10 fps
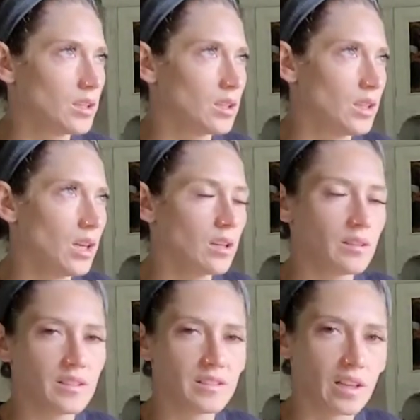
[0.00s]
ach,
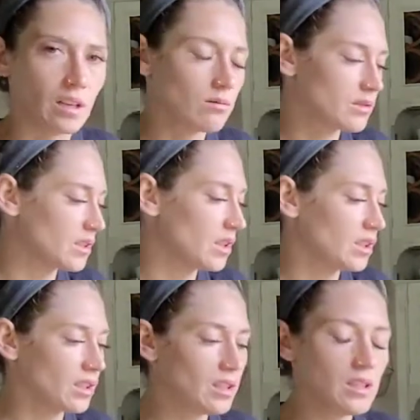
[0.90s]
nicht
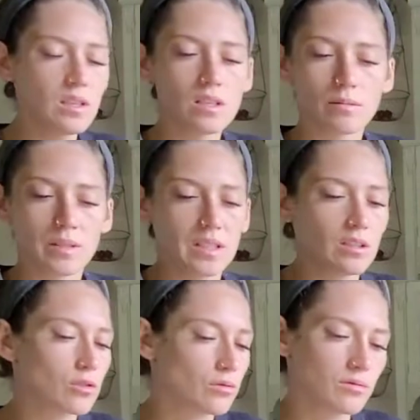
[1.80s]
Trennungsenergie, aber
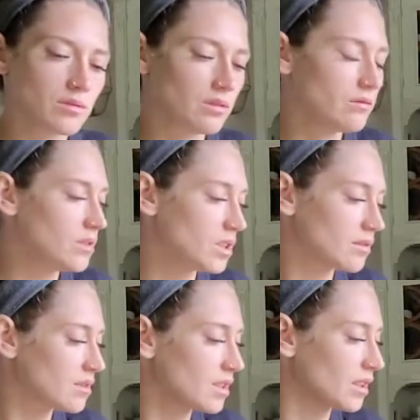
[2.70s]
jeder stößt irgendwie an
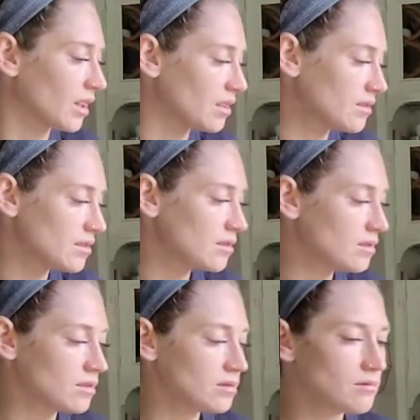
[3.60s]
seine
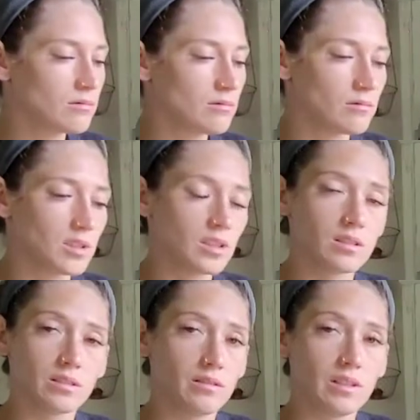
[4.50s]
Grenzen und
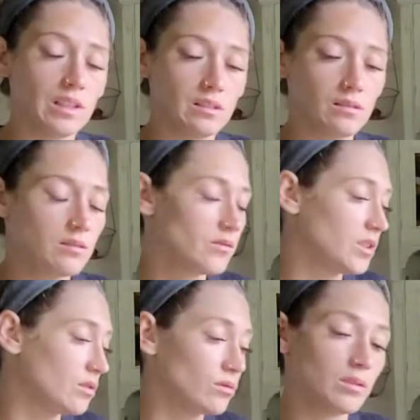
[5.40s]
jeder geht irgendwie
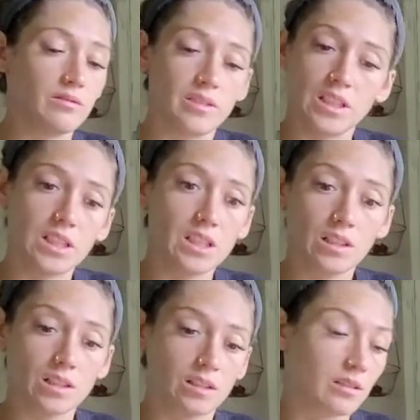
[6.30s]
einen neuen Weg
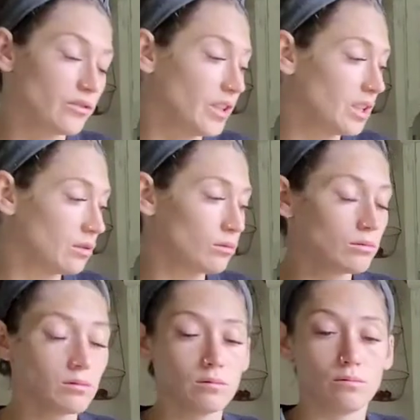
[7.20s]
der Entwicklung
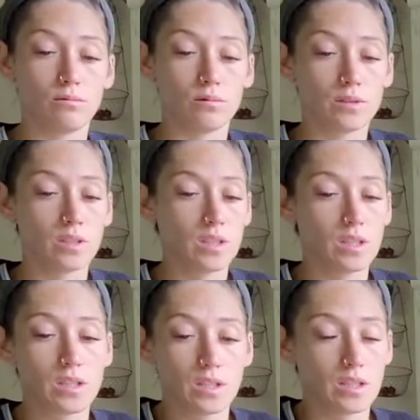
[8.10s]
und
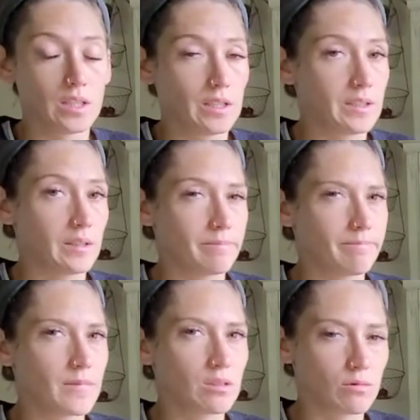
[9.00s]
ja,
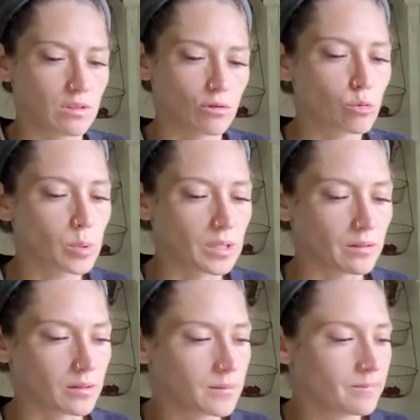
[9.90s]
ganz, ganz spannend.